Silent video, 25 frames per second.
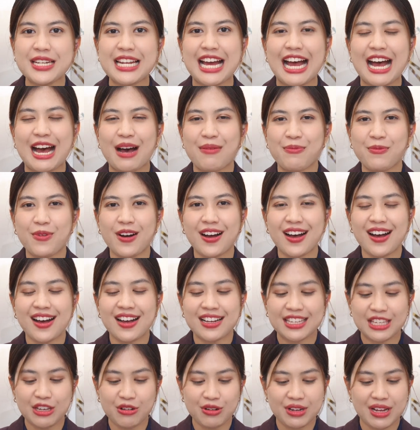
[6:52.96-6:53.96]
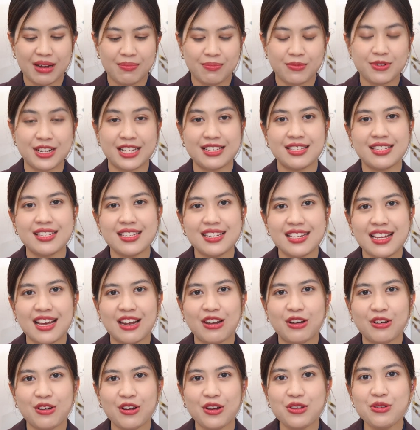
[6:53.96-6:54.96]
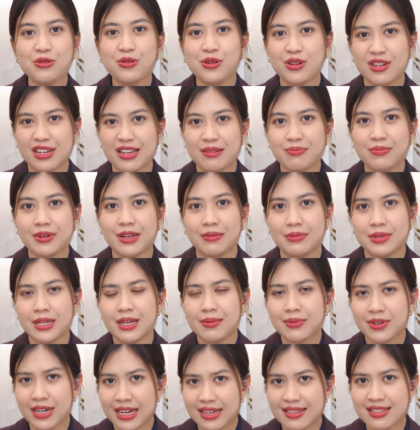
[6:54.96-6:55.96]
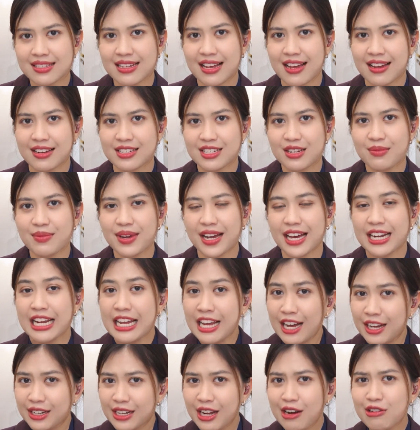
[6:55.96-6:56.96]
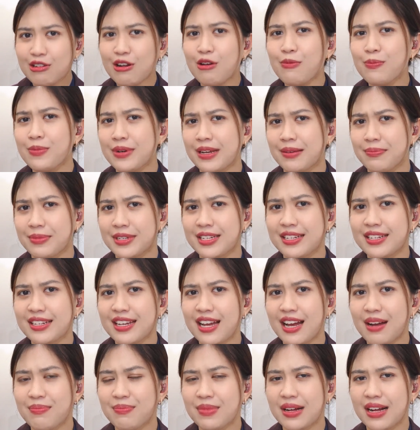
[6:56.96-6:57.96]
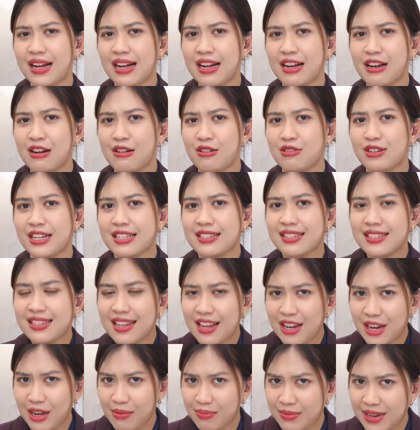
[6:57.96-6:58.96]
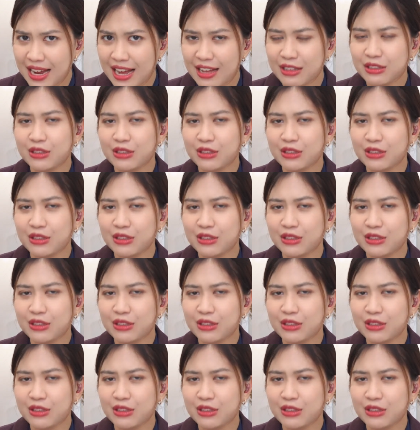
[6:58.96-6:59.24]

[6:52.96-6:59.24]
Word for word: มินถามว่าเกี่ยวกับรัสเซีย แล้วก็ยูเครนเปรียบเทียบคลังแสงใช่ไหมคะถ้าเราเปรียบเทียบรัสเซียกับนา